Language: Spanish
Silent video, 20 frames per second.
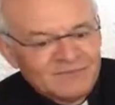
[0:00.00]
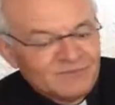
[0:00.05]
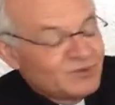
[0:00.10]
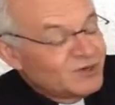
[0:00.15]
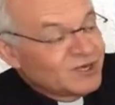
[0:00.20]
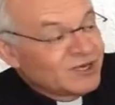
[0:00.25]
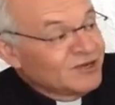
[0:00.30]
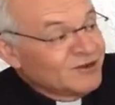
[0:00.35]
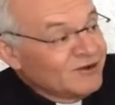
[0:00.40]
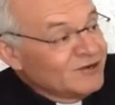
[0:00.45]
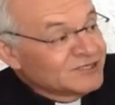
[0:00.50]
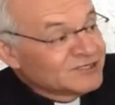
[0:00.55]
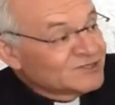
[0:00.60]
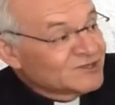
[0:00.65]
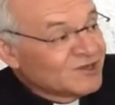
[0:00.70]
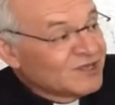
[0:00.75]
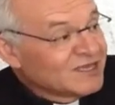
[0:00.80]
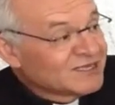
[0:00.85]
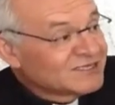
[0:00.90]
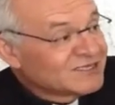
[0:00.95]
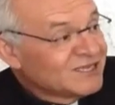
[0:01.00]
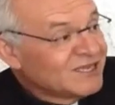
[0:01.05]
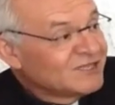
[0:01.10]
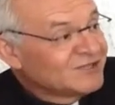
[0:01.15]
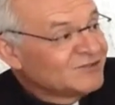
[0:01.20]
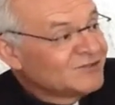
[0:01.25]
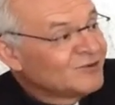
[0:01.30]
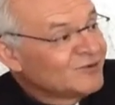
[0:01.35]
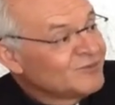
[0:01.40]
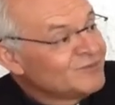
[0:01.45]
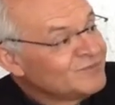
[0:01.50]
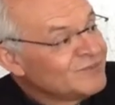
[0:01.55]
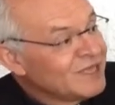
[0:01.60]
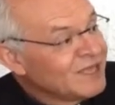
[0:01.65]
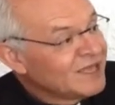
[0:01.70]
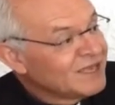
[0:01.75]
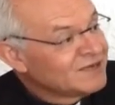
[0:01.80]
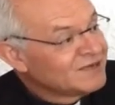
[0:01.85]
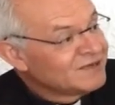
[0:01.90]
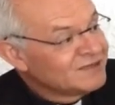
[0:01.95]
Porque no le estoy haciendo un
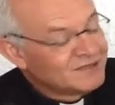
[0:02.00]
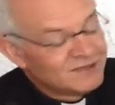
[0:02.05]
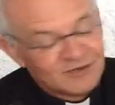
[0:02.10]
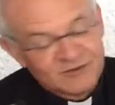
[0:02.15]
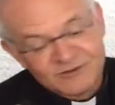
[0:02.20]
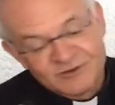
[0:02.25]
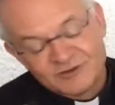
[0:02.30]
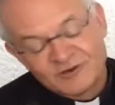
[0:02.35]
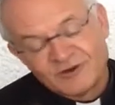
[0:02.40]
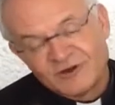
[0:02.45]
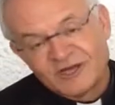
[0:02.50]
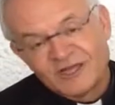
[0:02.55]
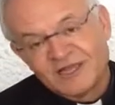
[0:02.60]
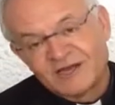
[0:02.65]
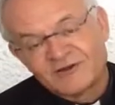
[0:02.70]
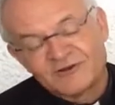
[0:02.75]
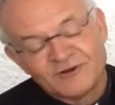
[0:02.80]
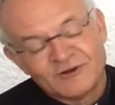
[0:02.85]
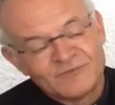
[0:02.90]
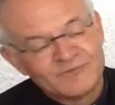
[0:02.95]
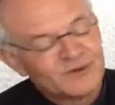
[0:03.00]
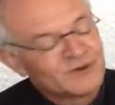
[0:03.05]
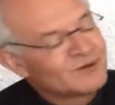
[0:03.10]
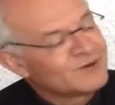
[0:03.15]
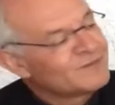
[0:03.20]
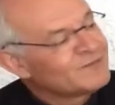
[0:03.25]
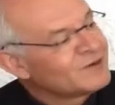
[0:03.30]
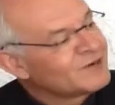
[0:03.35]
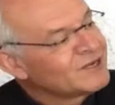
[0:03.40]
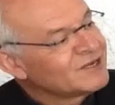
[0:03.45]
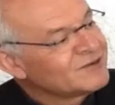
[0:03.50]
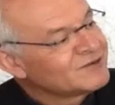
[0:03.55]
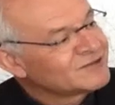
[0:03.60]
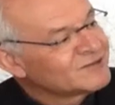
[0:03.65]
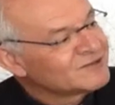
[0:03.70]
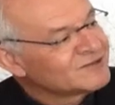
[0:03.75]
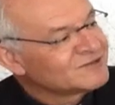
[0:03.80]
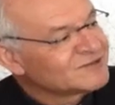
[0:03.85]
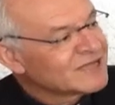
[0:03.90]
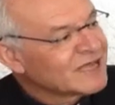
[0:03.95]
bien. Y digo droga y alcohol por no poner
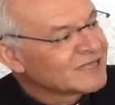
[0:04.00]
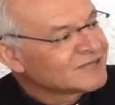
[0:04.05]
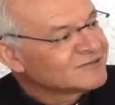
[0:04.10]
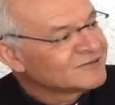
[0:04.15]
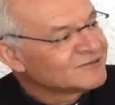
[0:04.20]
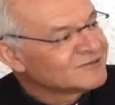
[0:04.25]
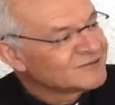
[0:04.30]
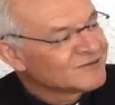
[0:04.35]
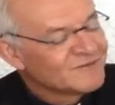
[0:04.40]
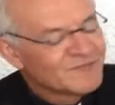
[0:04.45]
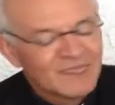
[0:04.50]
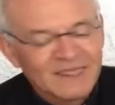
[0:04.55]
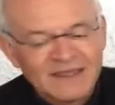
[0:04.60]
otros datos.